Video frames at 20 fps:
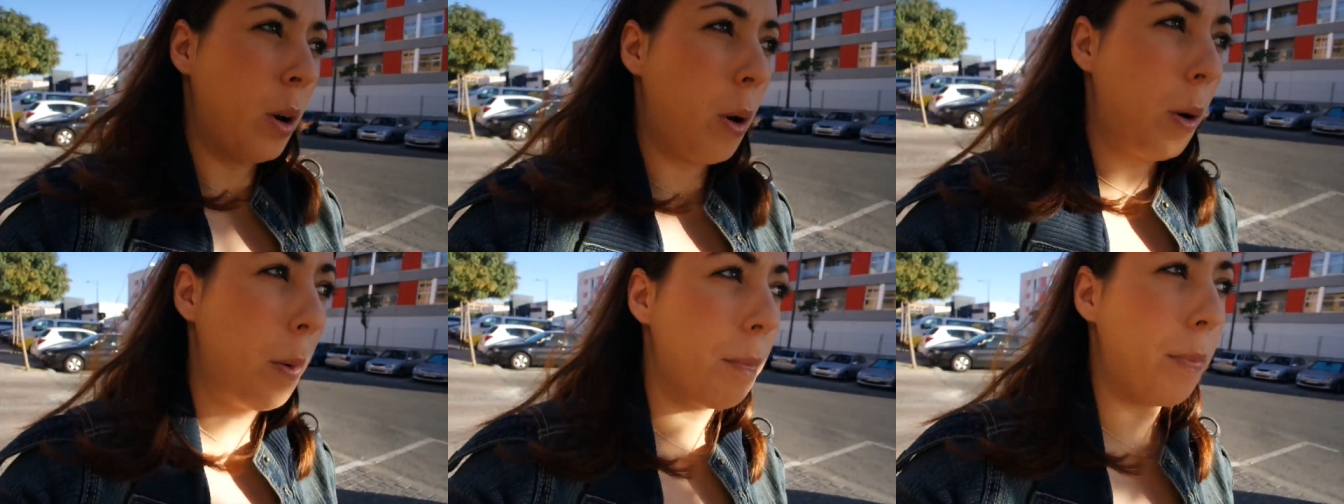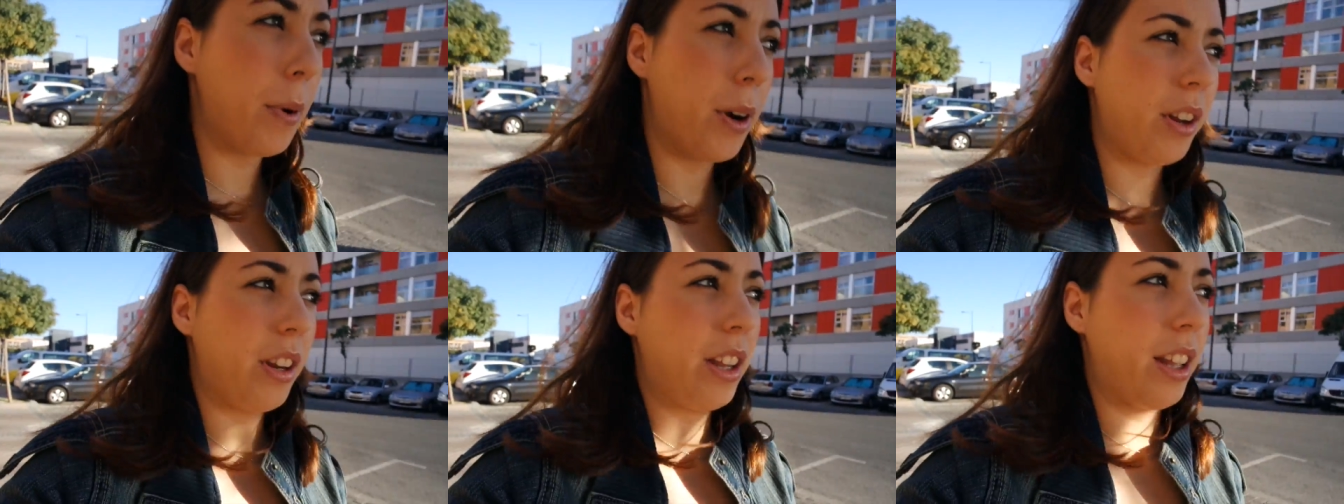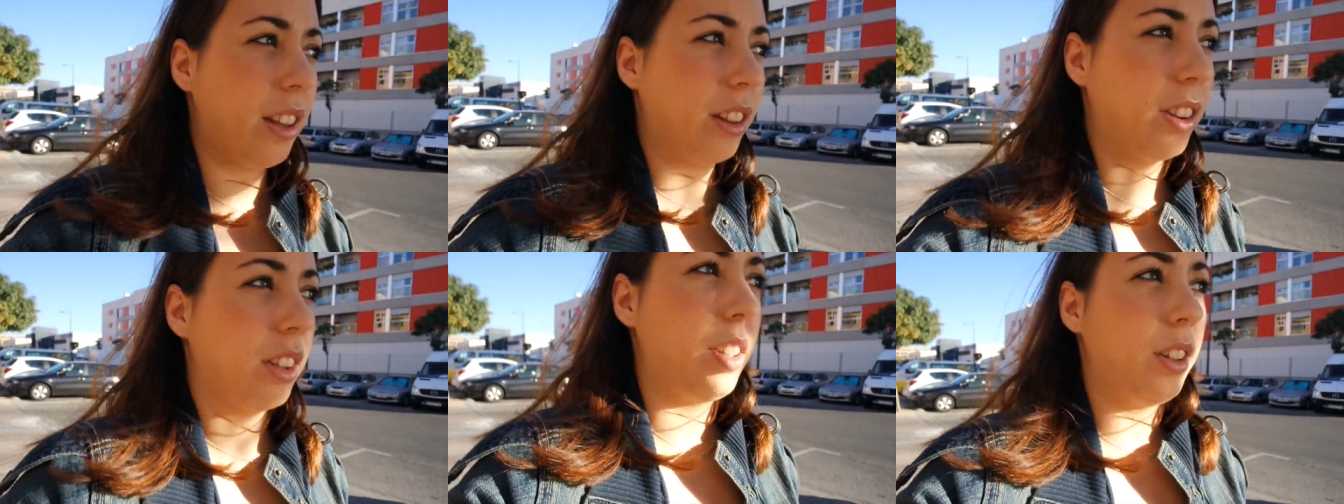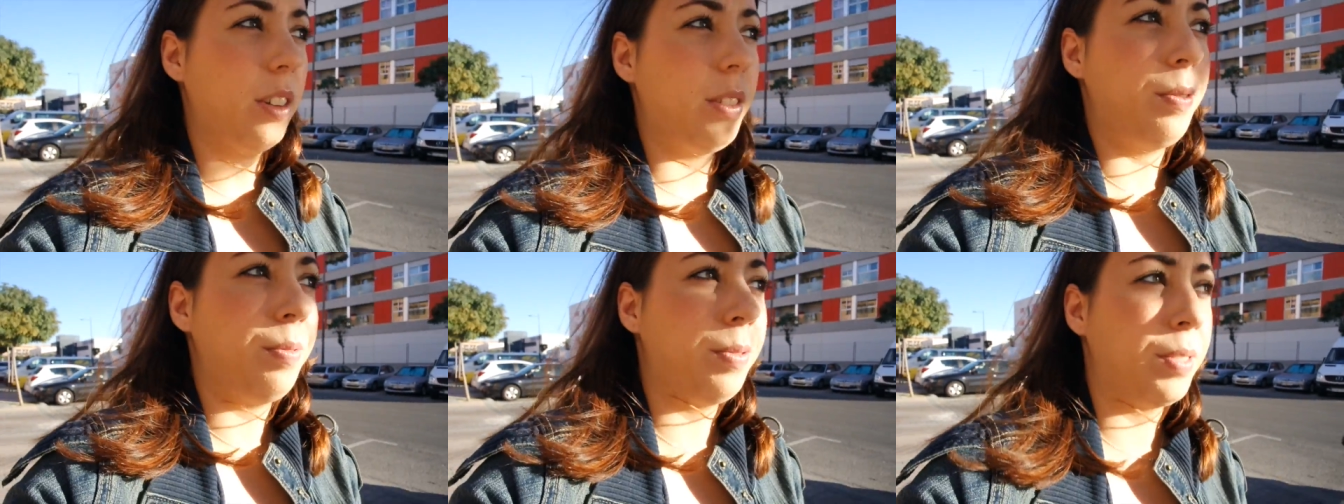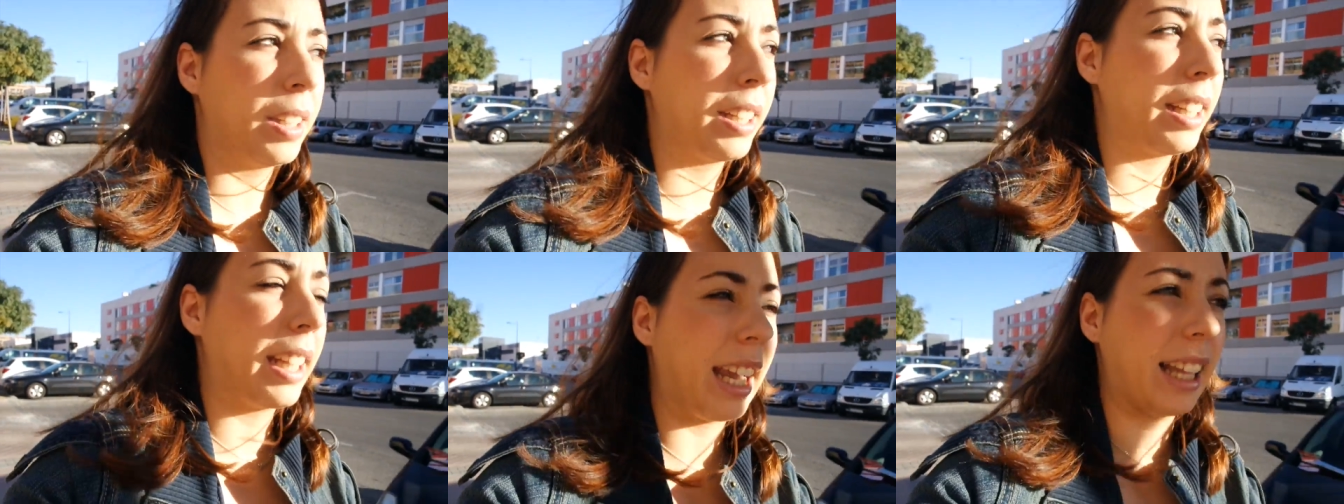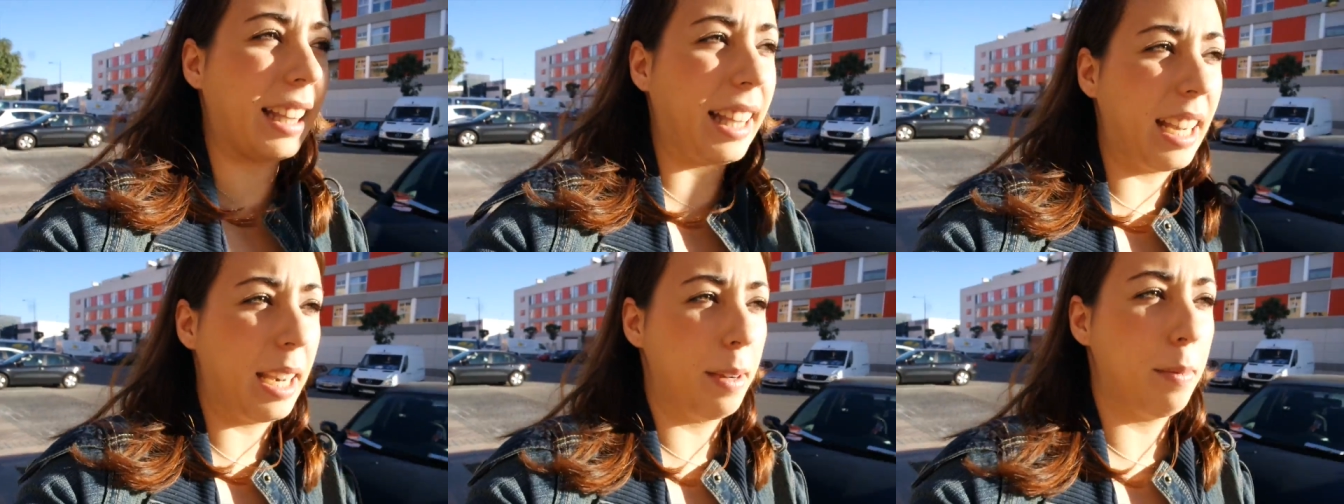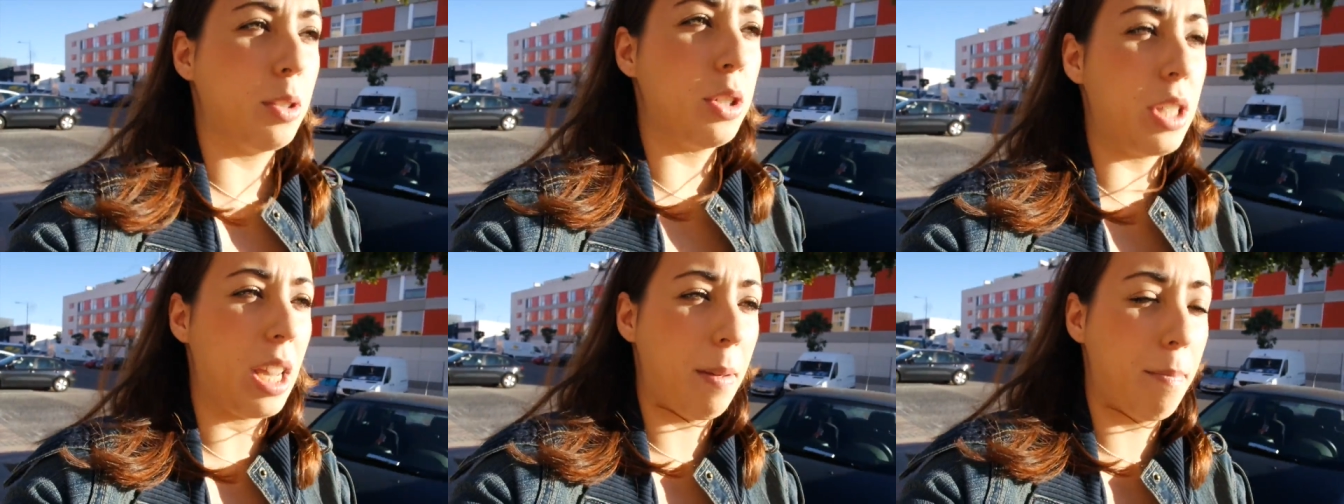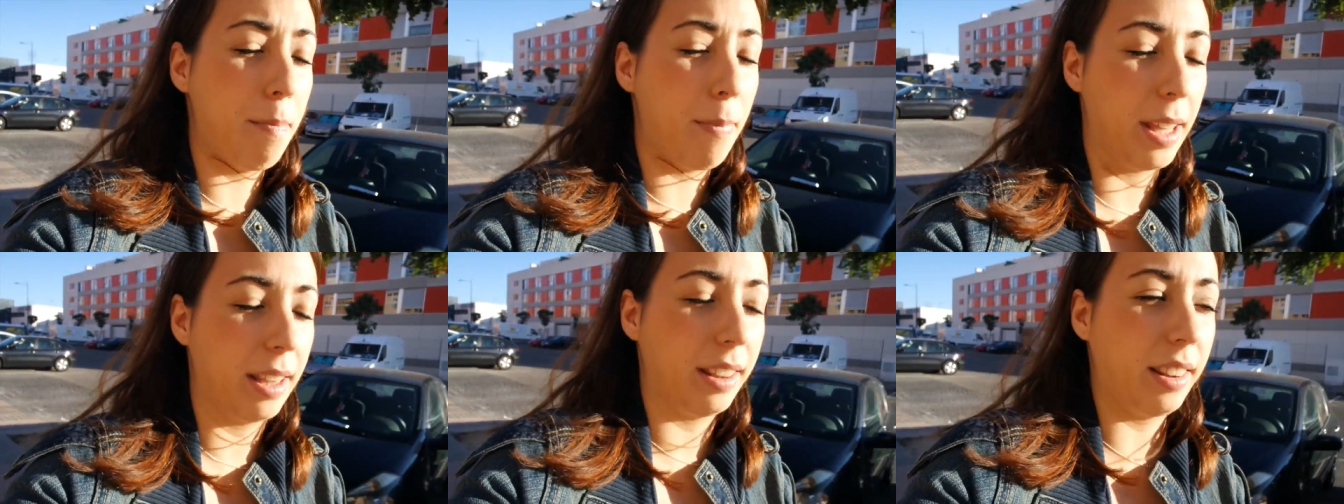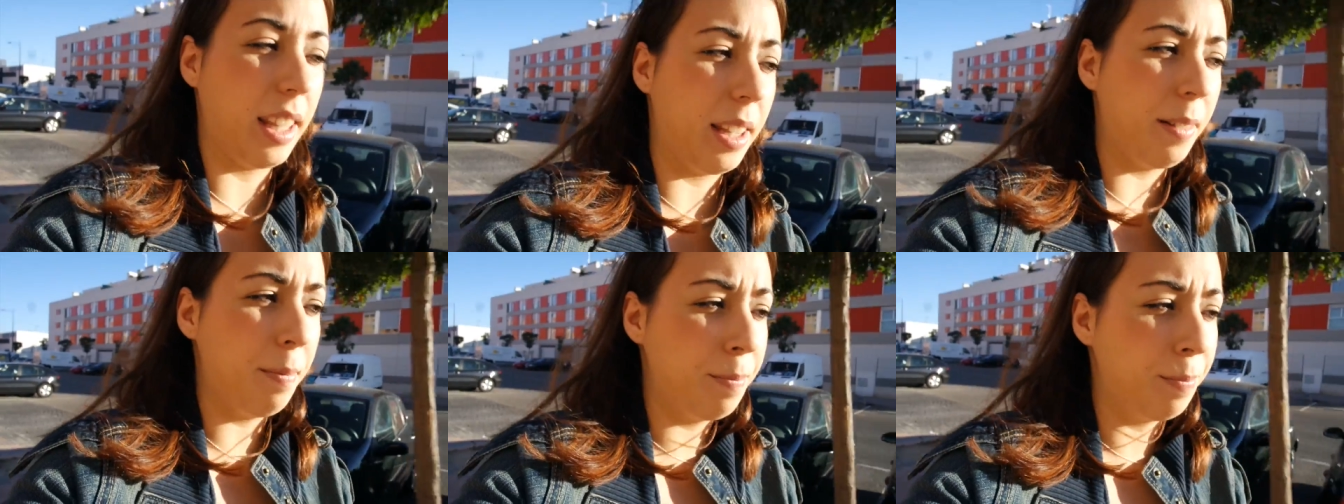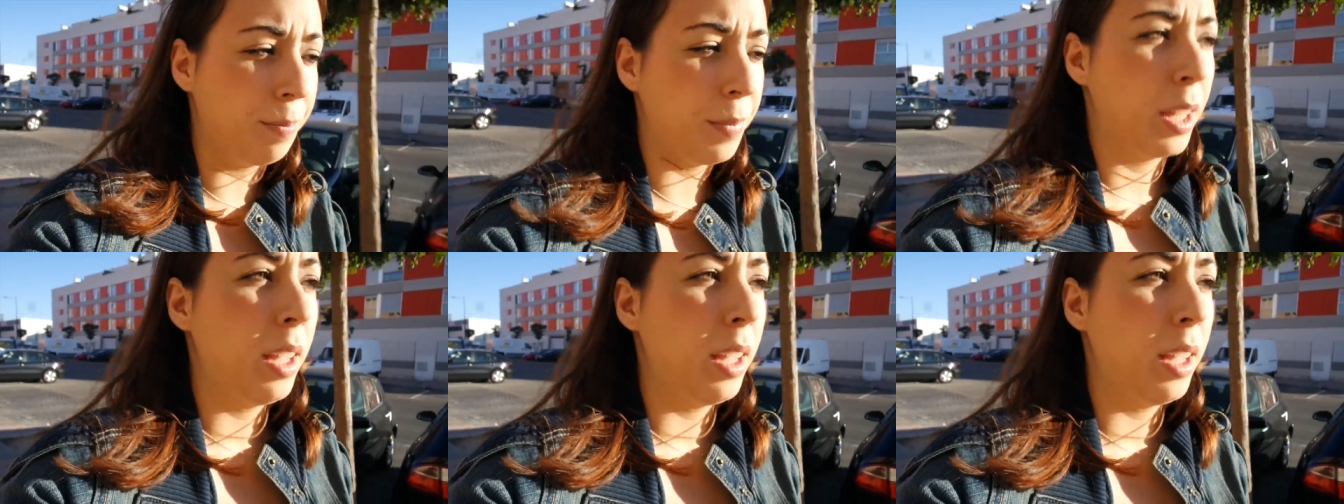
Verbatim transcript: un proyecto que tenemos en mente,